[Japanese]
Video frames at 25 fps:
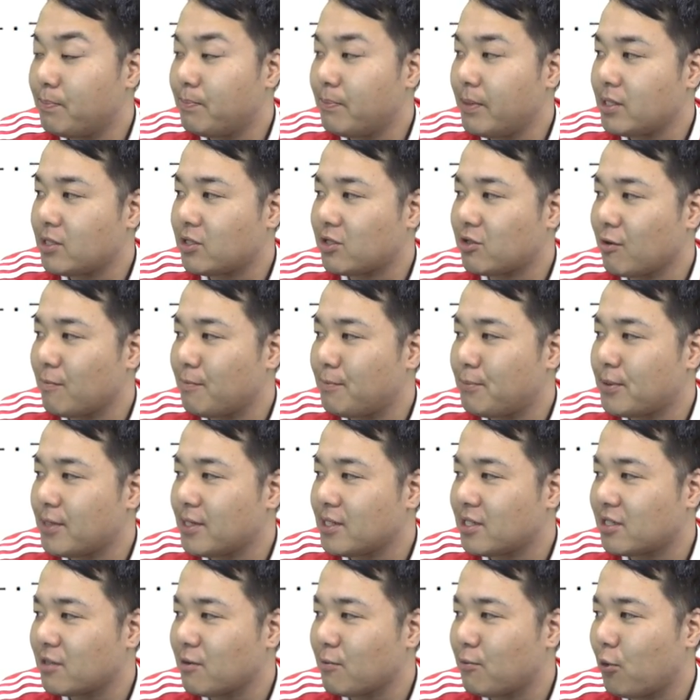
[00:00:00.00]

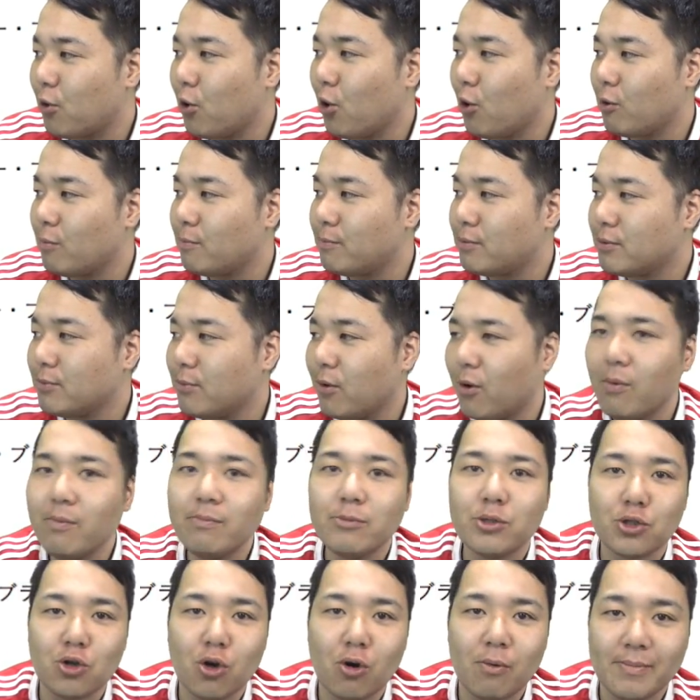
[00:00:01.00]
ベストプレステ4部
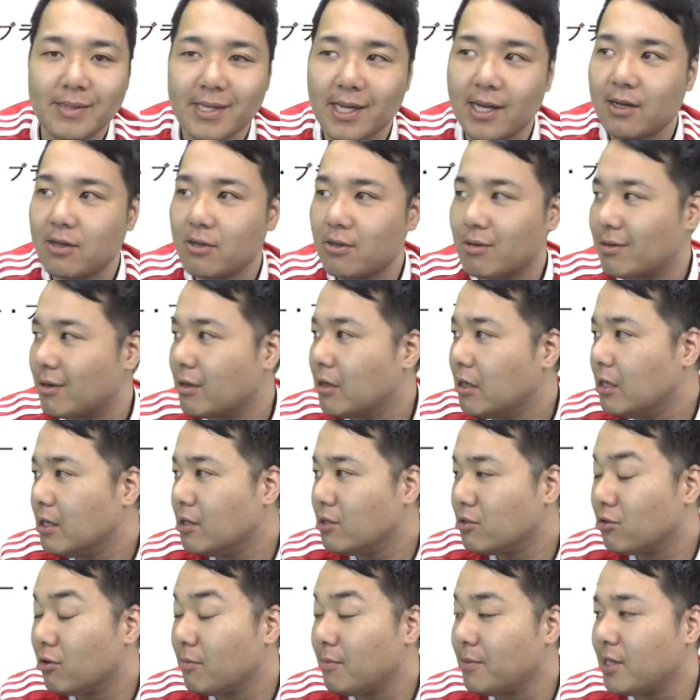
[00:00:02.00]
門賞みたいなの
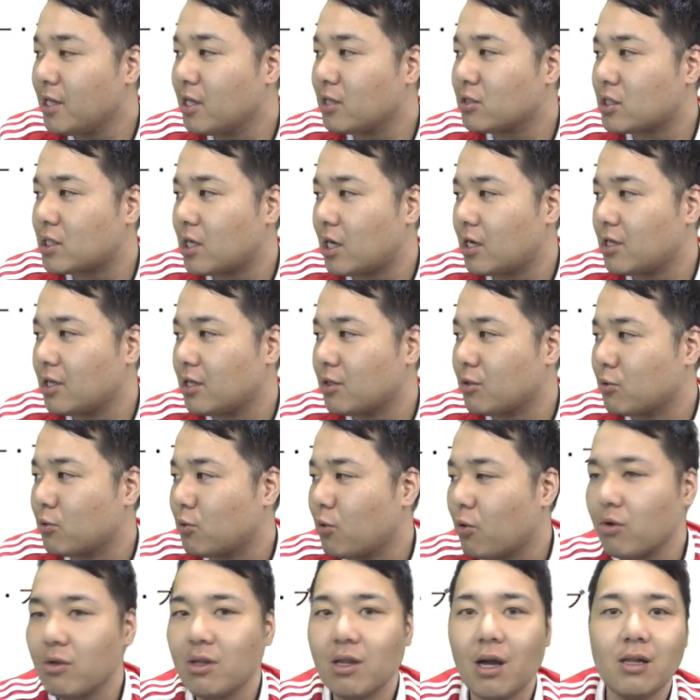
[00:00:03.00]
ノミネートされないと、
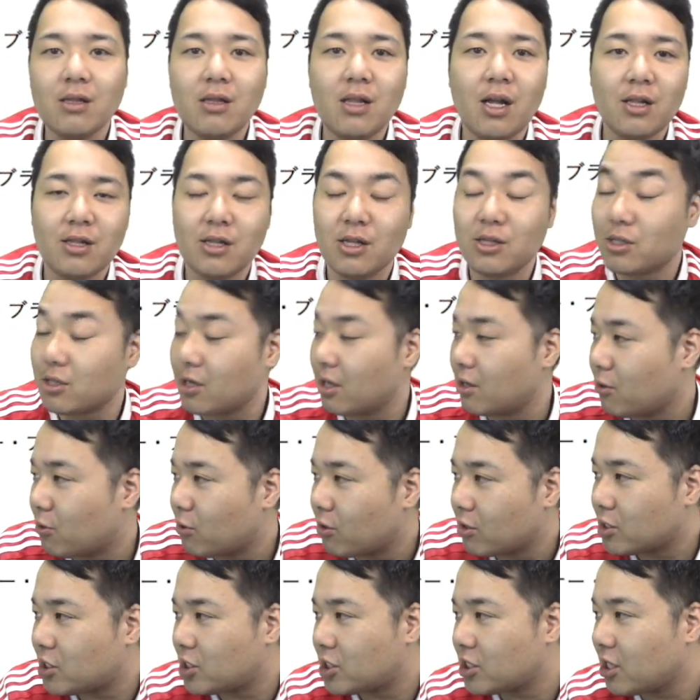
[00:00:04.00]
これ何なんですかね、
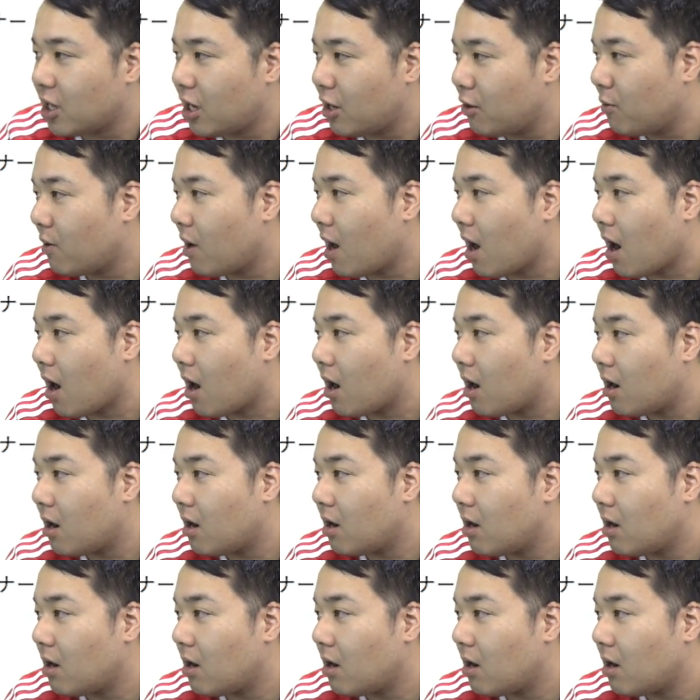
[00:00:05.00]
これ違いは。